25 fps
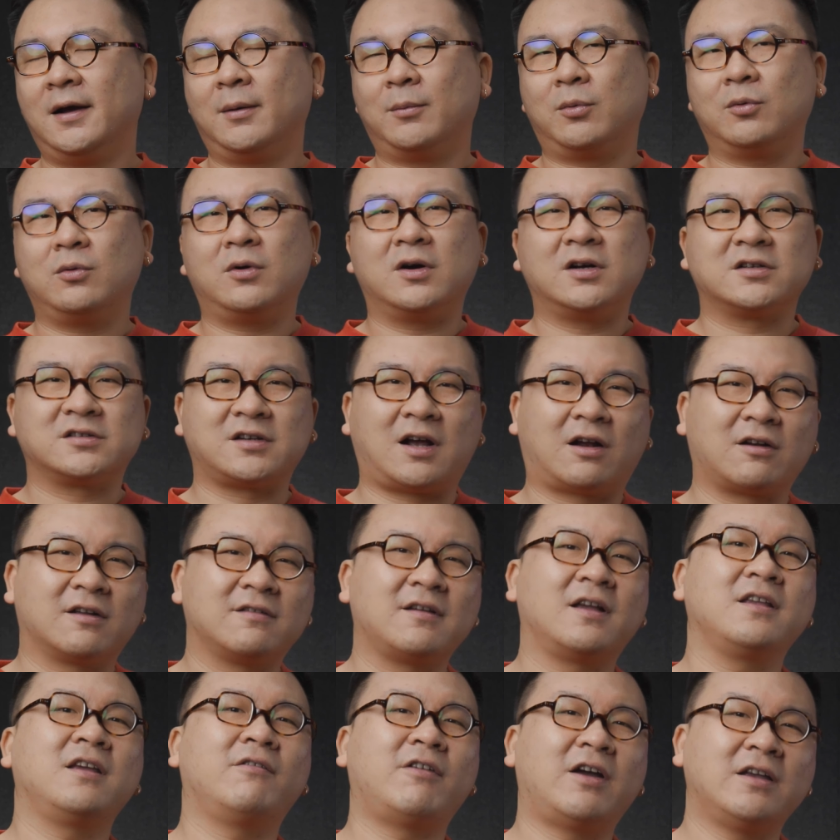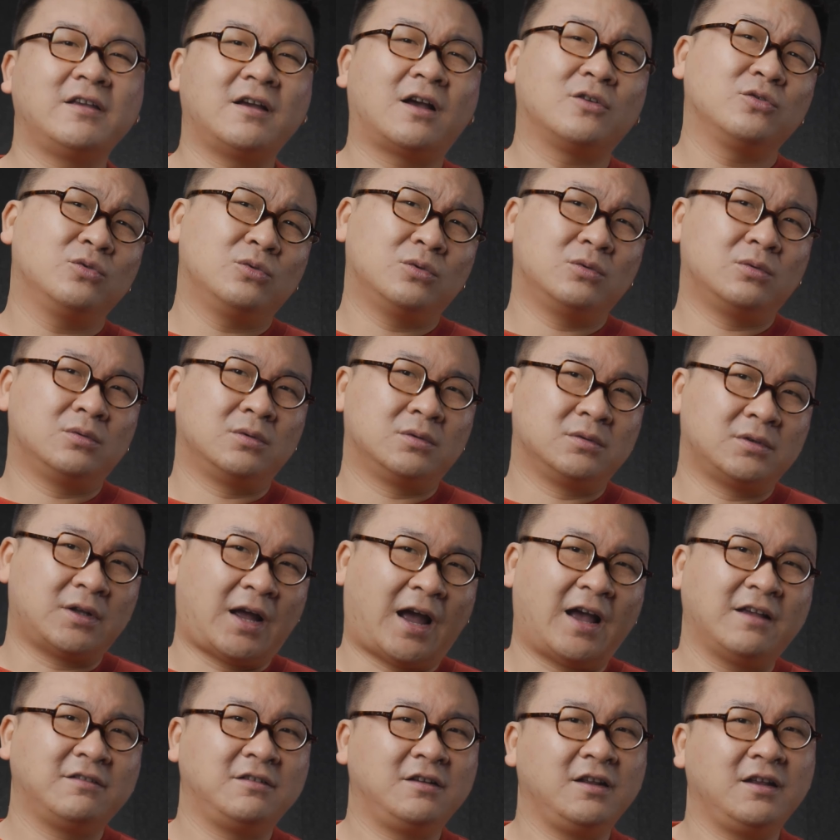不过少了三千万像
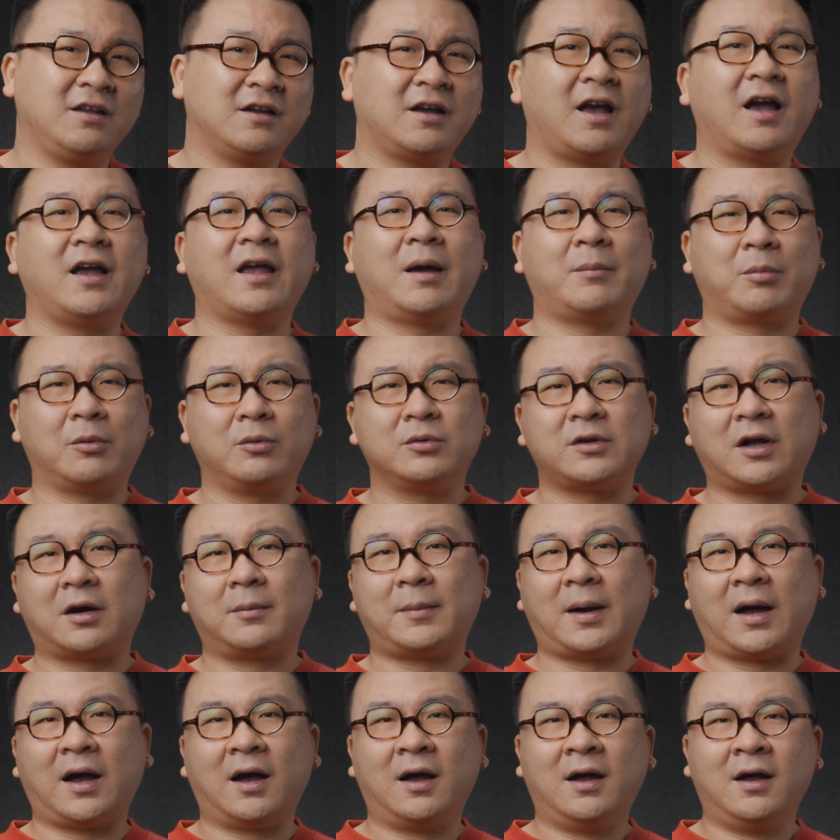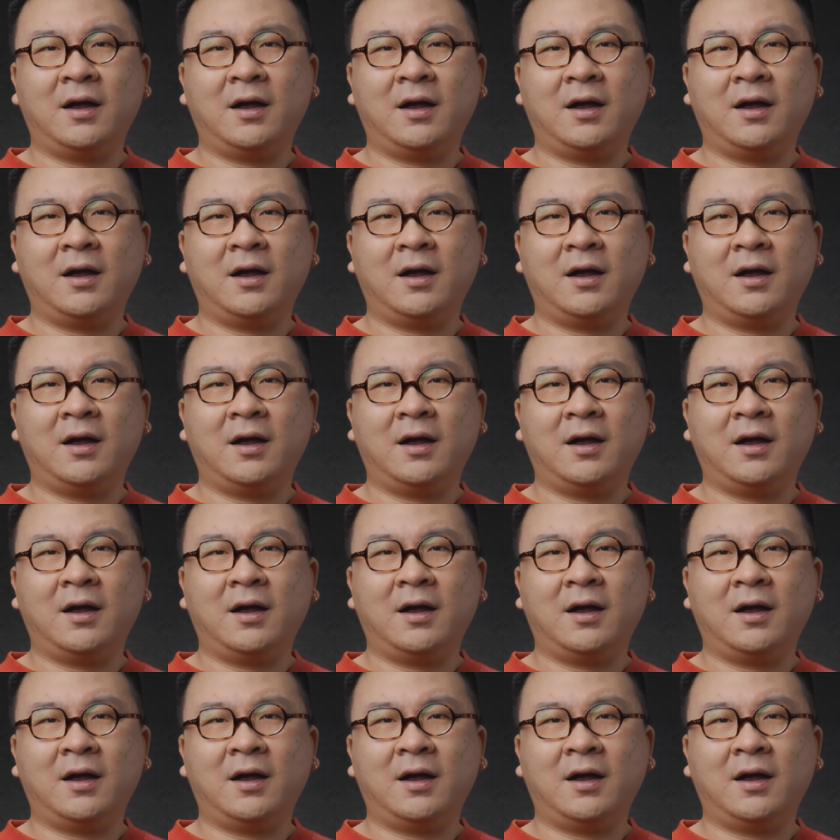素，S t 应该也不用等吧？